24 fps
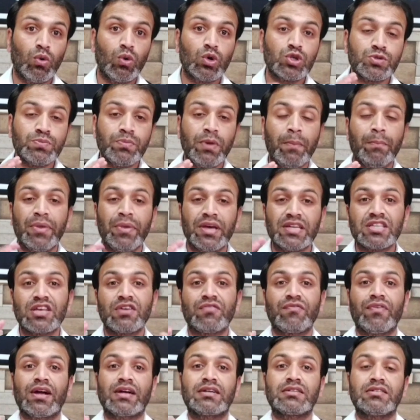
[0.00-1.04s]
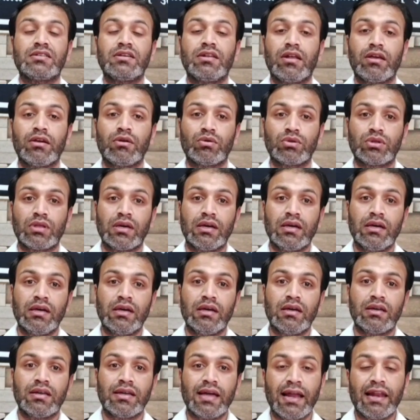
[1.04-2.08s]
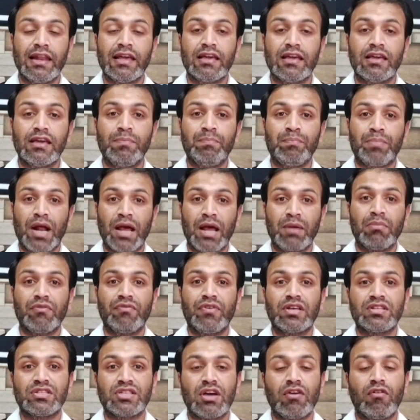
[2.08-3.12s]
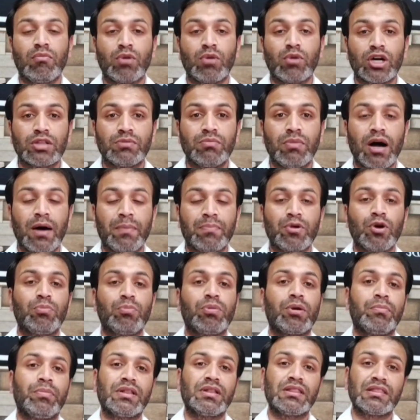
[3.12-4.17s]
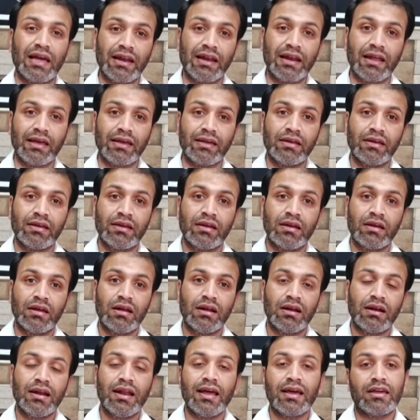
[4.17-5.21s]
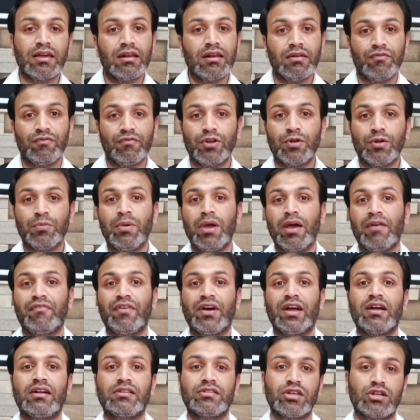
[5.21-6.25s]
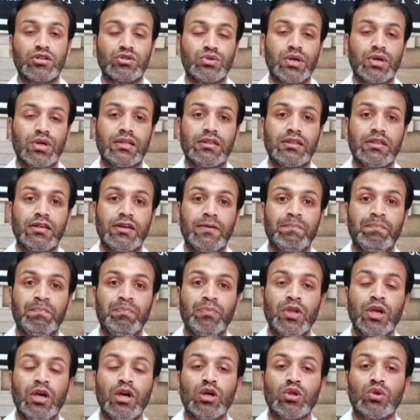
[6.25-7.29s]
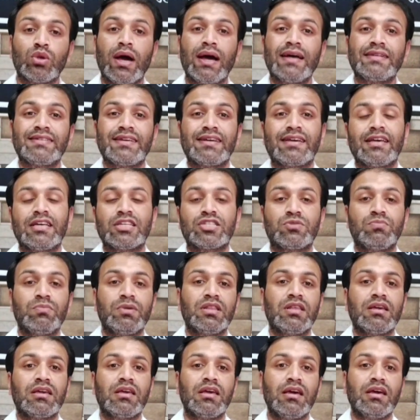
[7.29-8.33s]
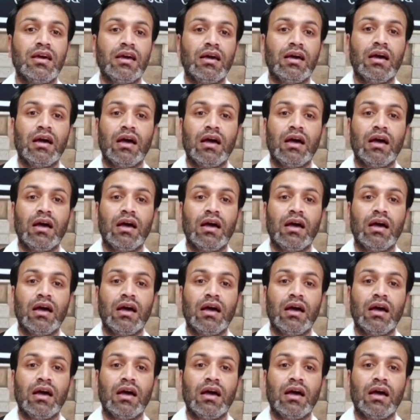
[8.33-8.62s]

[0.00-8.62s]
उसमें बेसिक फैक्ट्स ही नहीं होते यानी कि प्राइम फेसिया वो मुकदमा आपके ऊपर बनता ही नहीं लेकिन फिर भी एफ दर्ज हो जाती है तो ऐसे केस में देखिए